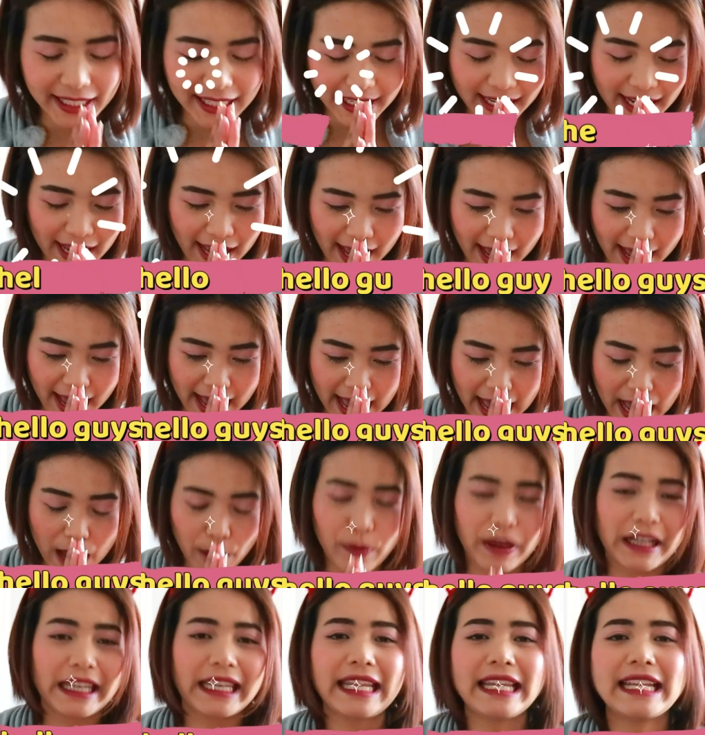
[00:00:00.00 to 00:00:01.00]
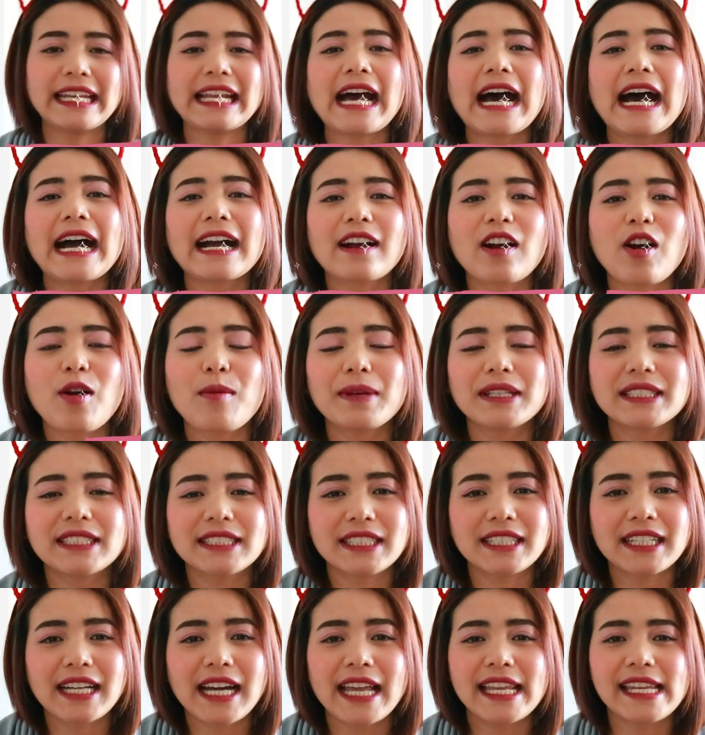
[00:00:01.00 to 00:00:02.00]
สดีค่ะวันนี้นะคะก็มา
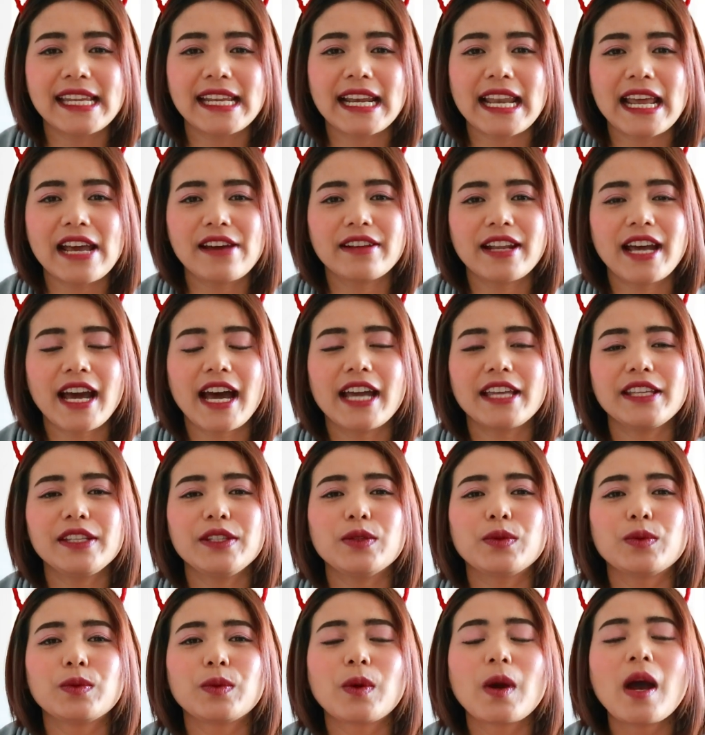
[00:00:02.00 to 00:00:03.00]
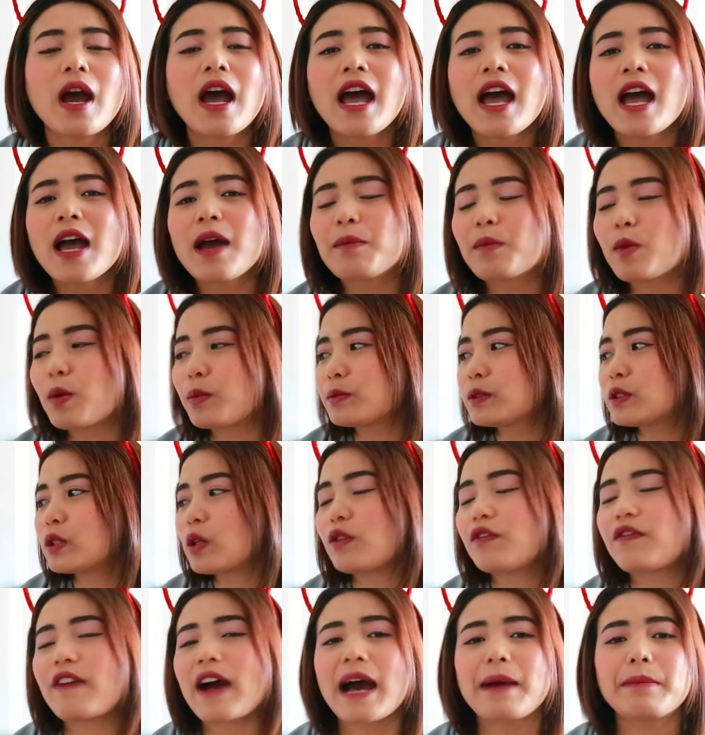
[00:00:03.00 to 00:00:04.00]
เจอกันอีกแล้วนะคะ อยู่มุมโซ
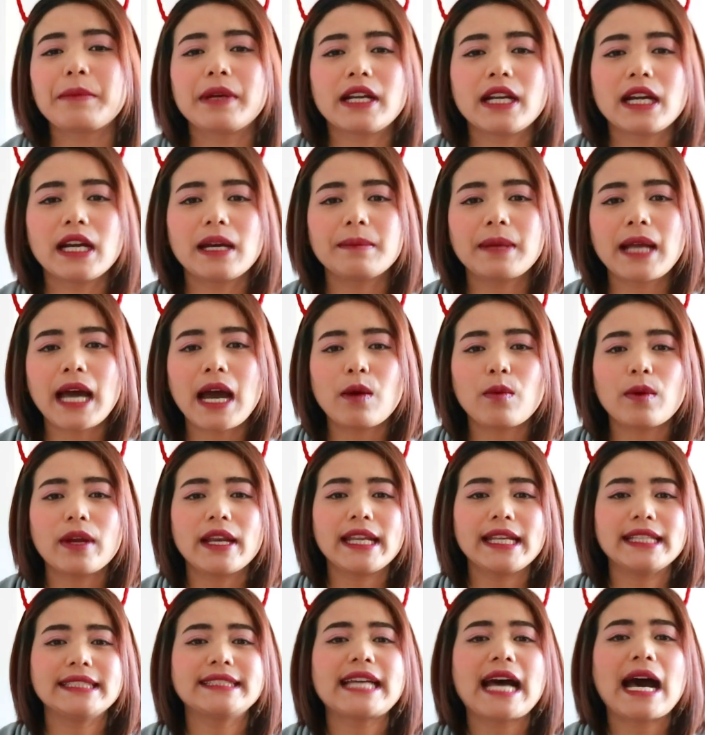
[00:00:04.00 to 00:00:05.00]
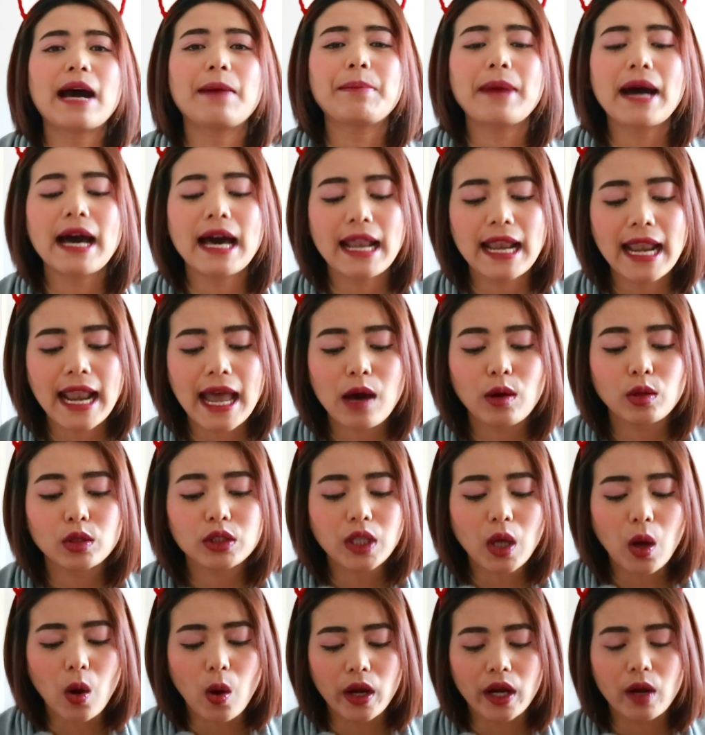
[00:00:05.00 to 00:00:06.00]
ฟาเหมือนเดิมนะคะวันนี้จะมาเล่า
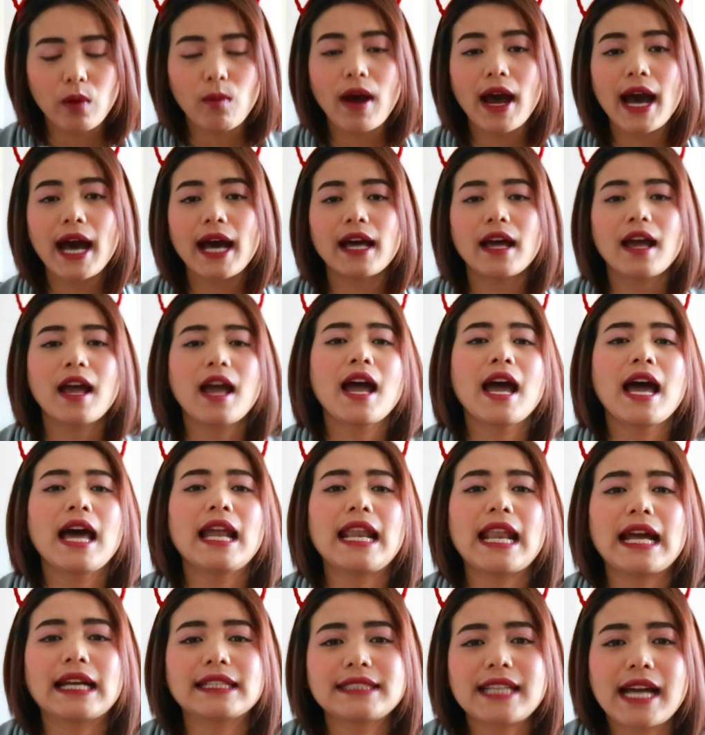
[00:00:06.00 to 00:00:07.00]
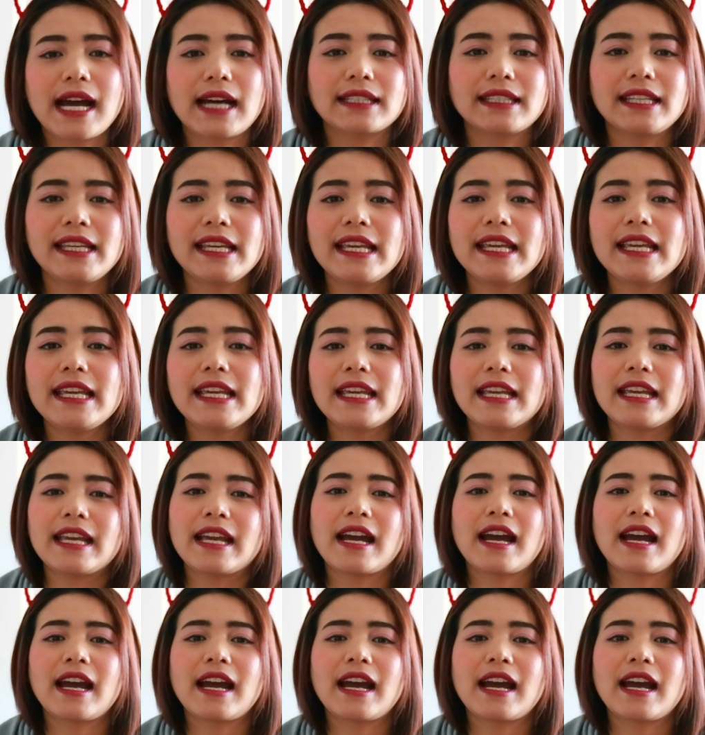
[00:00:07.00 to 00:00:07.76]
ต่อนะว่า หลังจากที่